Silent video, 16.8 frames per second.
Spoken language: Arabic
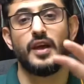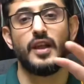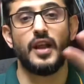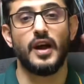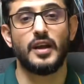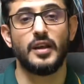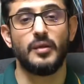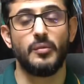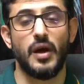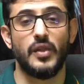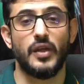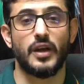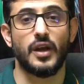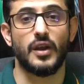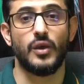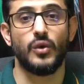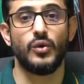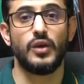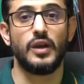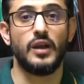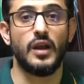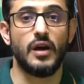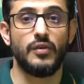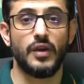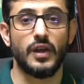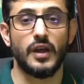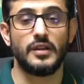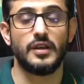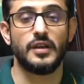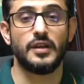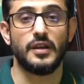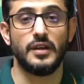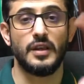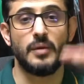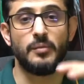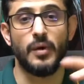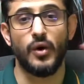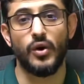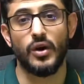لكن ما ذكره إلا في الغدير عندما